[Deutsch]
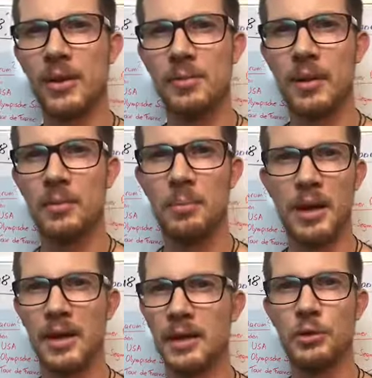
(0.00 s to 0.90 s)
den man
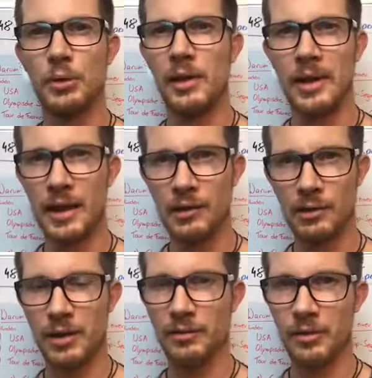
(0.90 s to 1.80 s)
bei rituellen
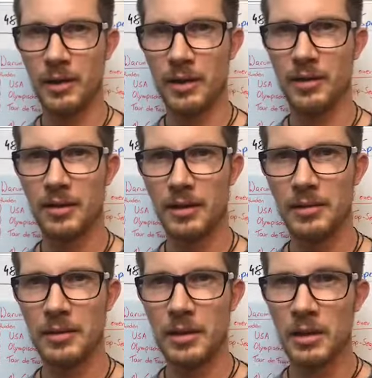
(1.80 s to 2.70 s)
Handlungen verwendet hat.